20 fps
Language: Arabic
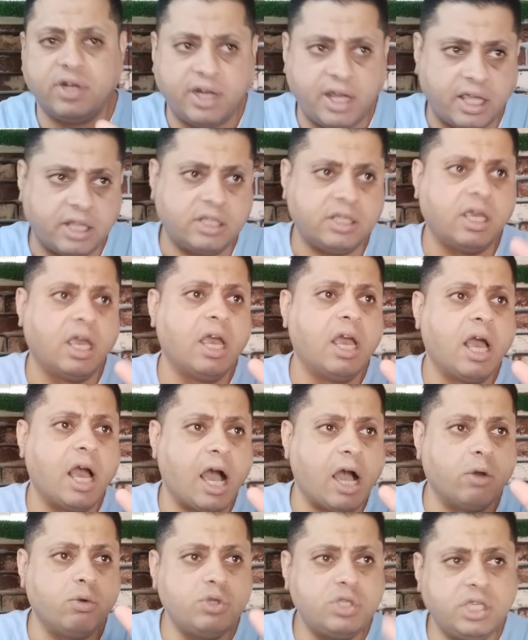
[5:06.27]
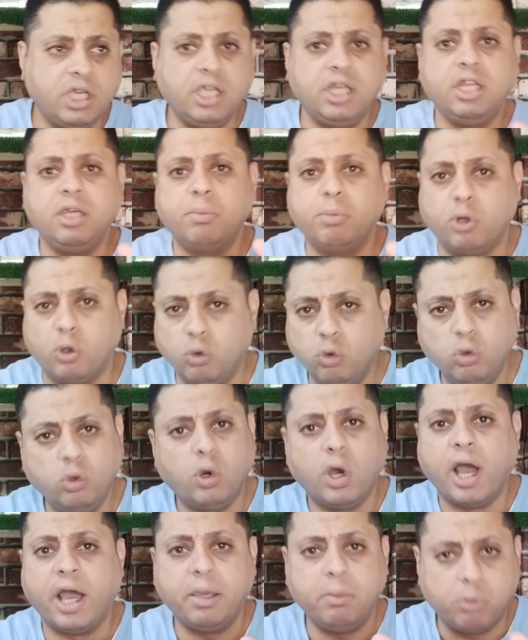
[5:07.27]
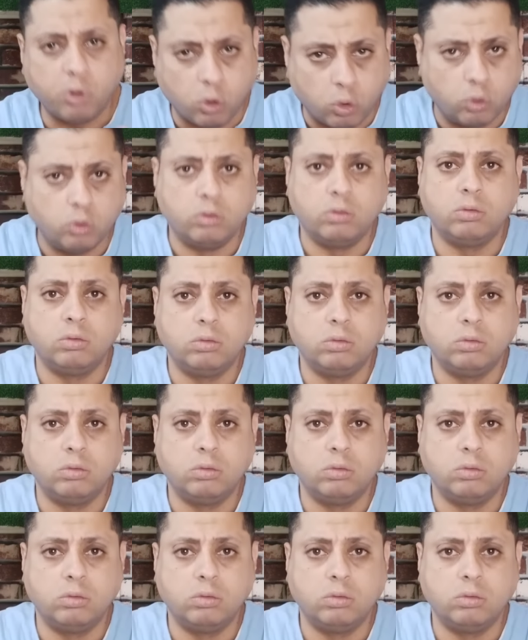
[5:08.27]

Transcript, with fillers: في النادي عاوزين يبيعوه هيبيعوه